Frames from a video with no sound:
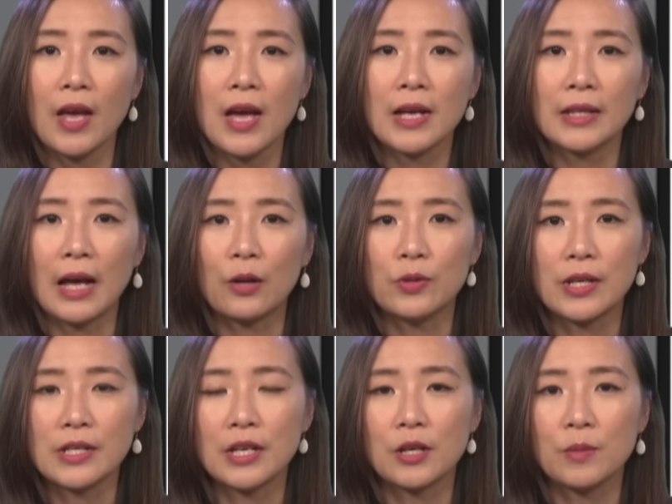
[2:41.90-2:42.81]
大陆
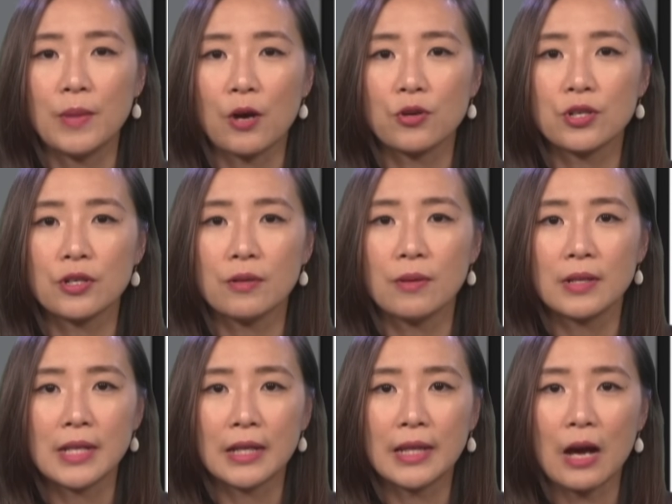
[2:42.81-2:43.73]
年轻人表示，
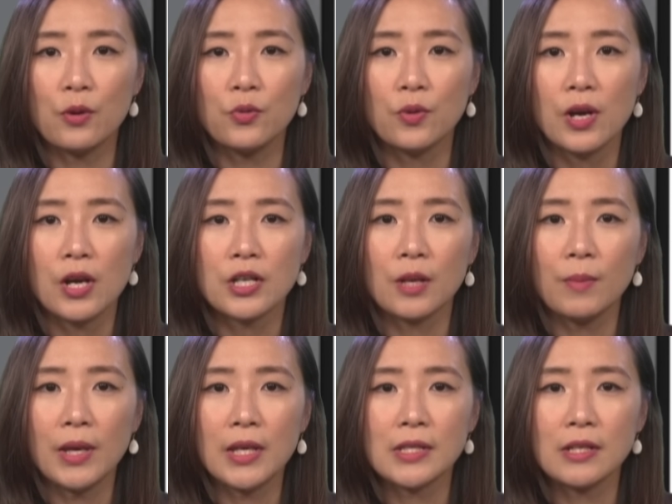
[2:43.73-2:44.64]
在大陆，人
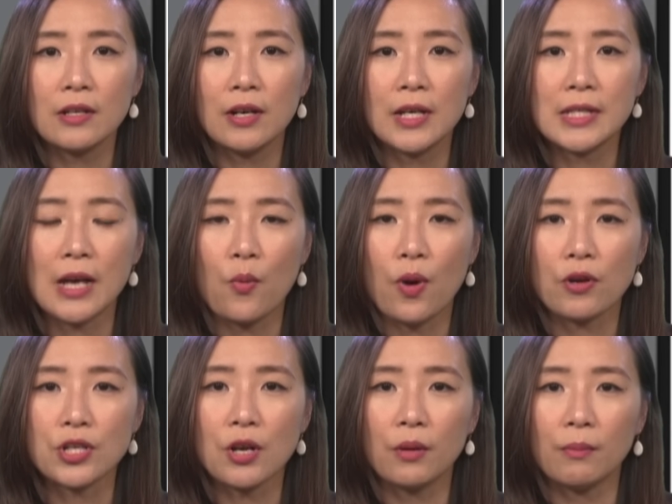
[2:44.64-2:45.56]
们已经可以在
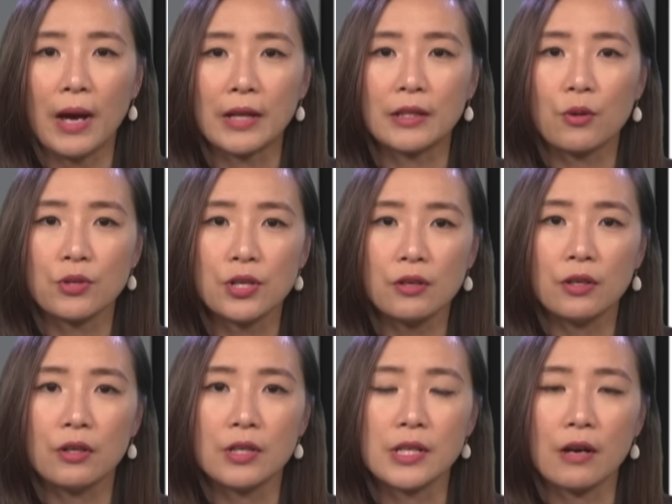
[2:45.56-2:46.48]
网上买到任
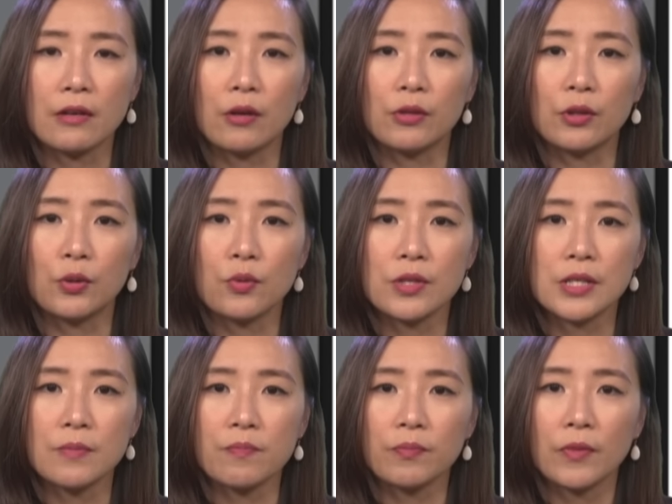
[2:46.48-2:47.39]
何想要的东
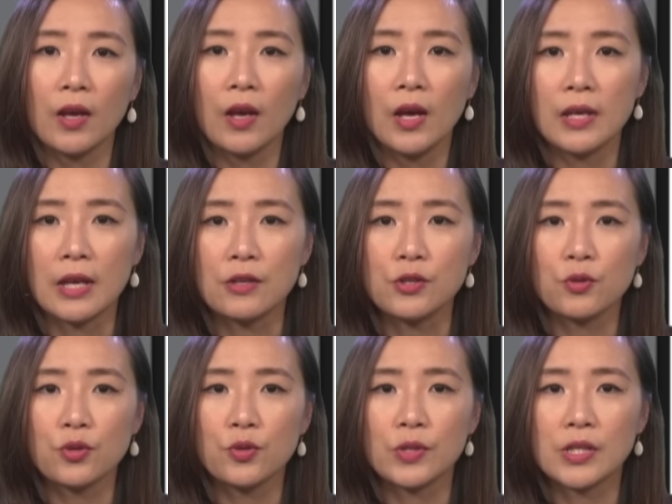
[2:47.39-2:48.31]
西。研
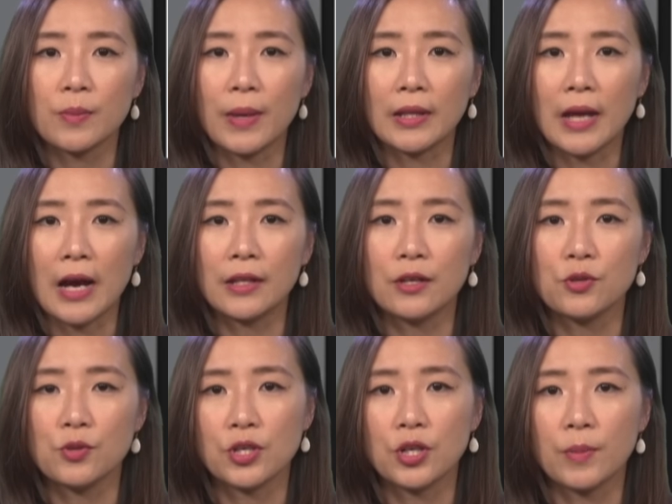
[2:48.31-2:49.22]
究数字平台的
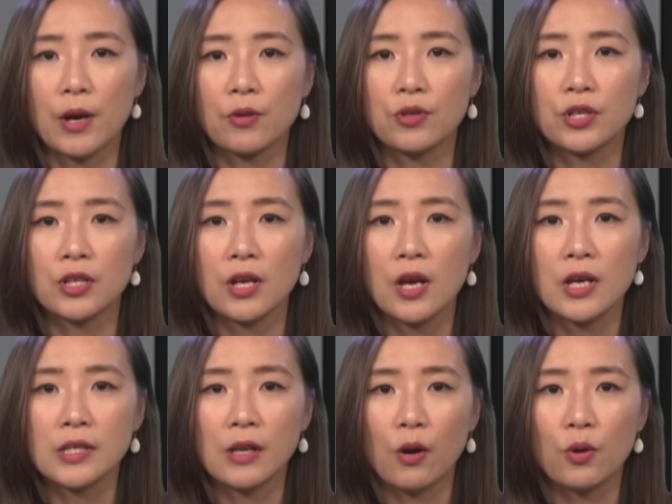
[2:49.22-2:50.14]
学者表示，
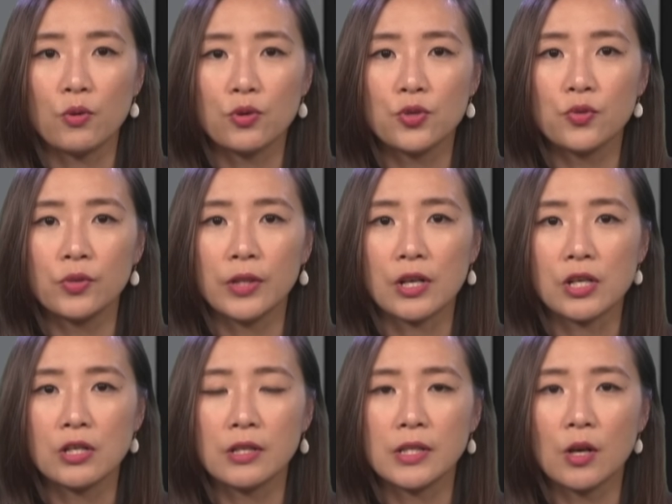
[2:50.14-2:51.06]
小红书等
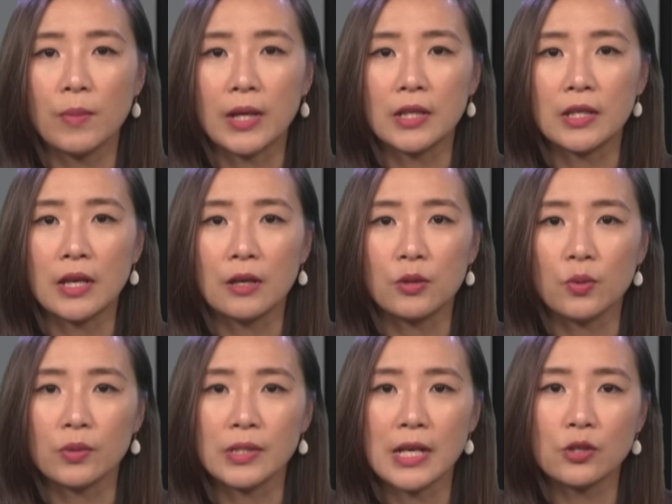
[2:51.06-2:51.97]
社交媒体应
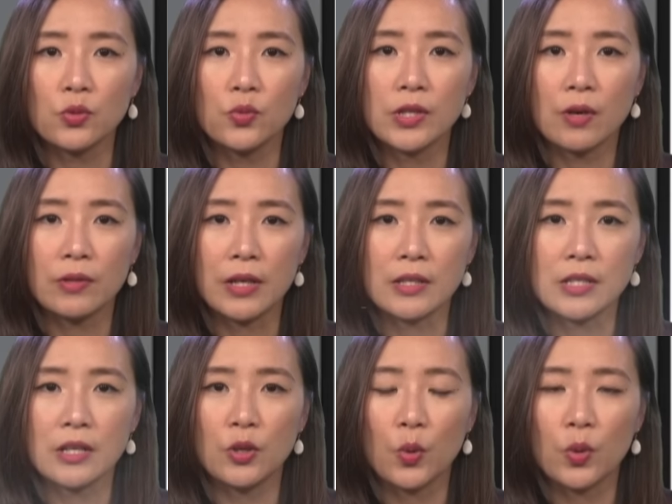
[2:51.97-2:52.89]
用在塑造年
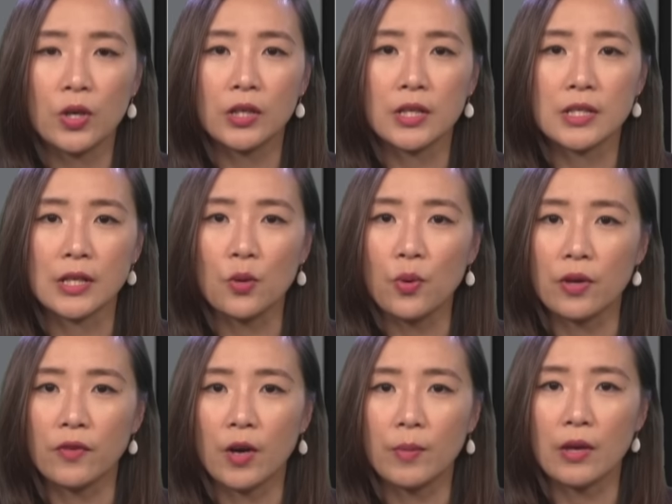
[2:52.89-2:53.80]
轻游客的行
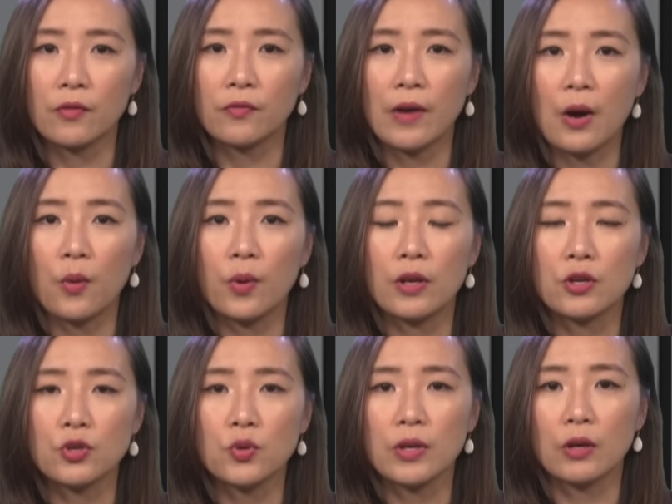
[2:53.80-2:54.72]
为方面发挥
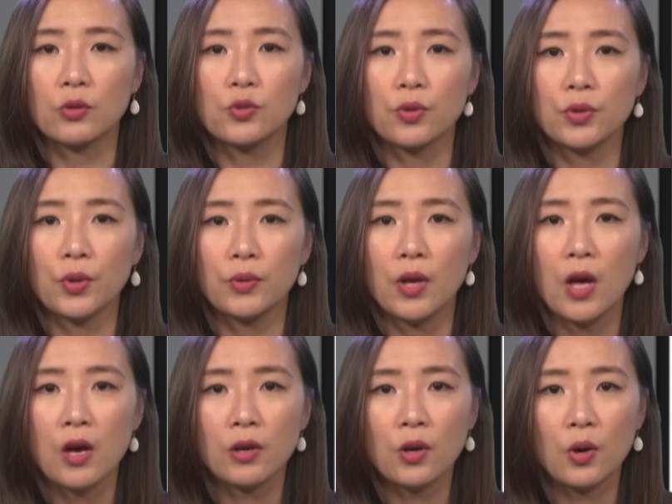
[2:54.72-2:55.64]
了重要作用。
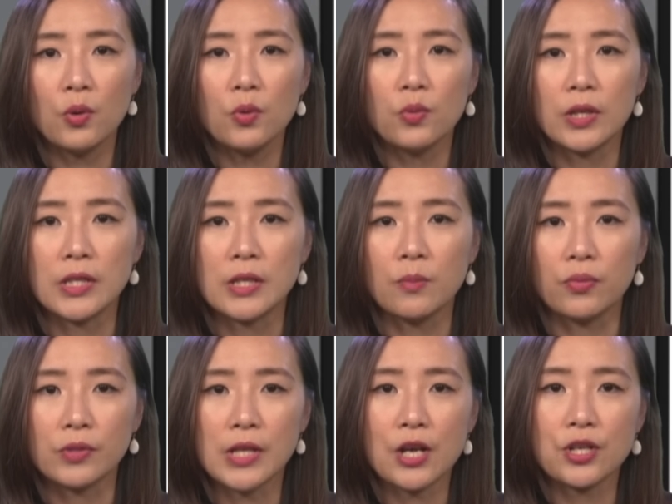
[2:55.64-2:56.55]
购物已经
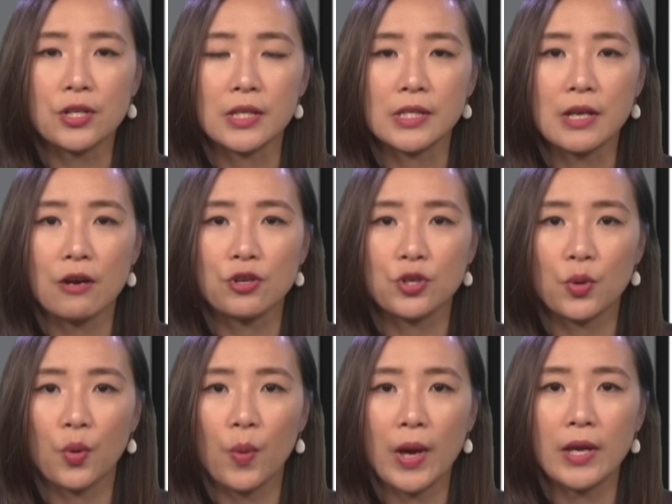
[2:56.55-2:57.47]
不再是一项
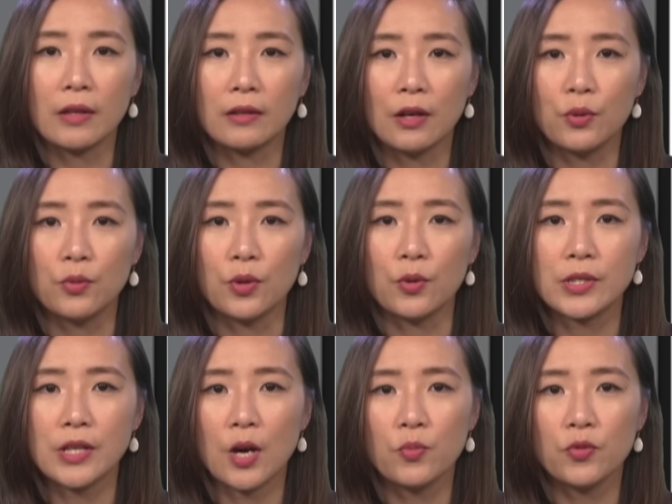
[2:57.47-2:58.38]
受欢迎的旅游
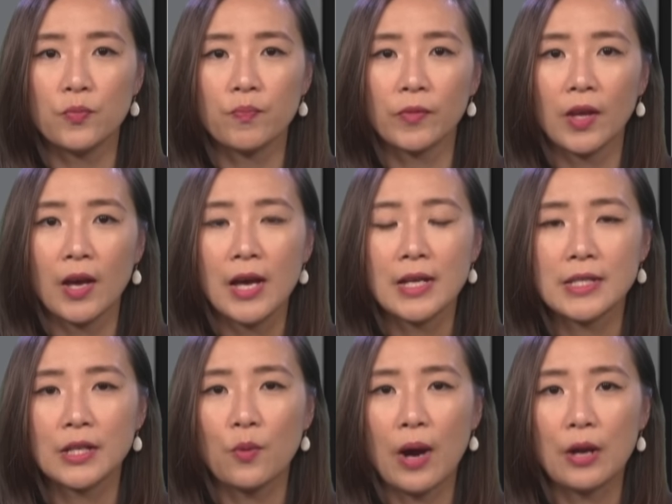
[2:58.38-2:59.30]
项目。
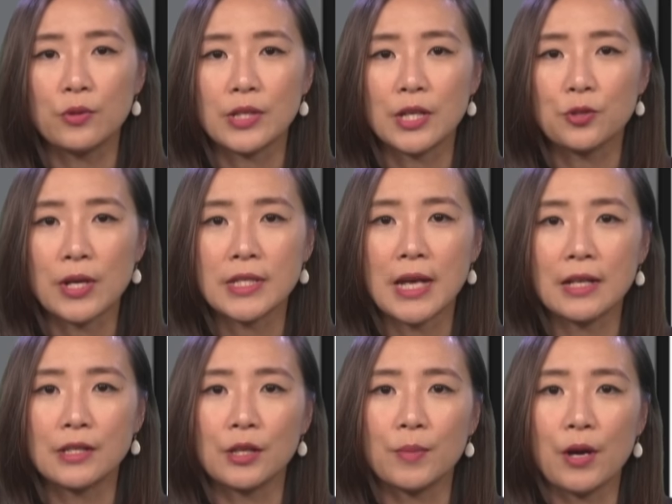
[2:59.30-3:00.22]
境外旅行专
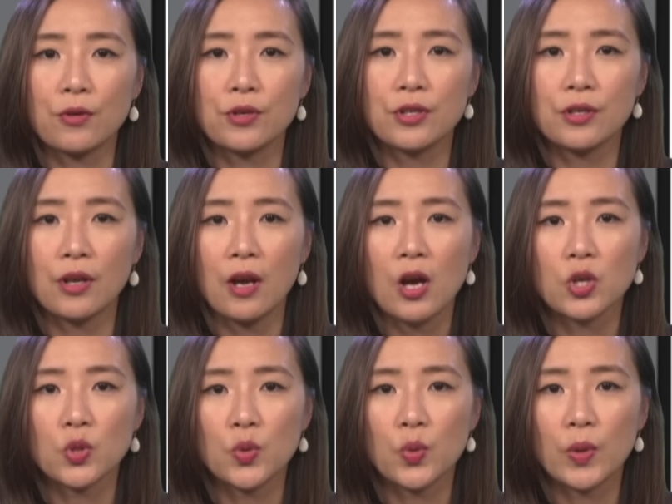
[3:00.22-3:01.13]
家则表示。
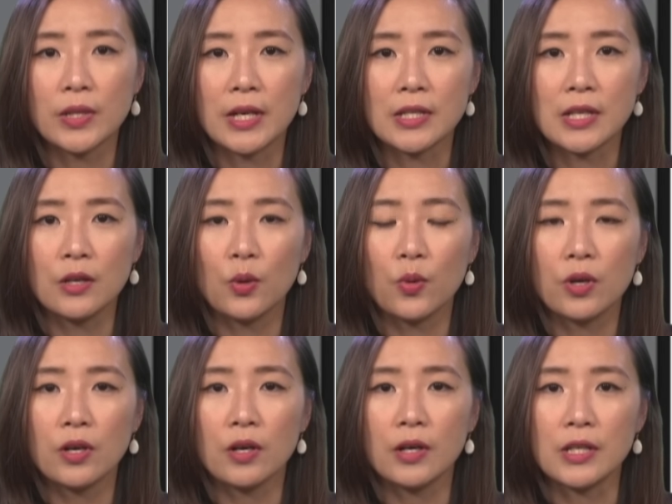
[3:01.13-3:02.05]
中国年轻游
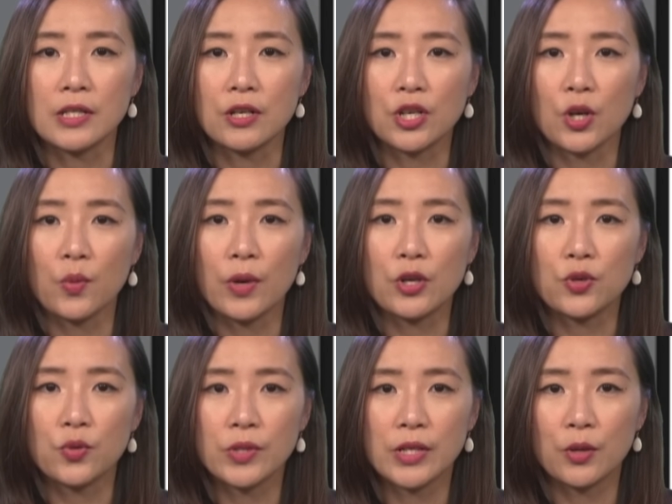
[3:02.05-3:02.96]
客已经成为
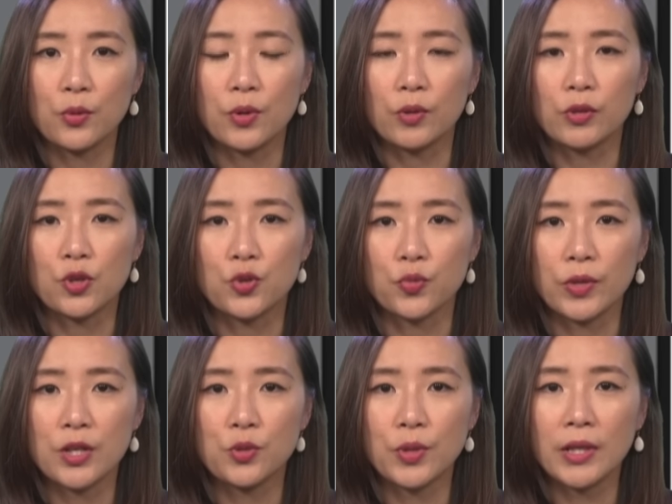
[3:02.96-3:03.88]
出境旅游的主
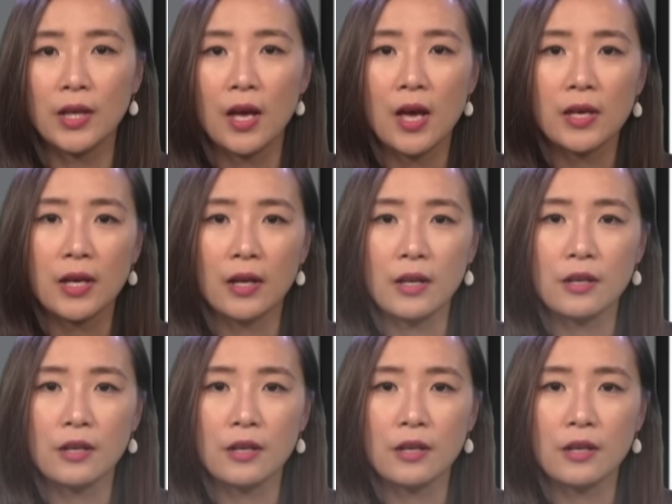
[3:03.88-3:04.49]
力军，引领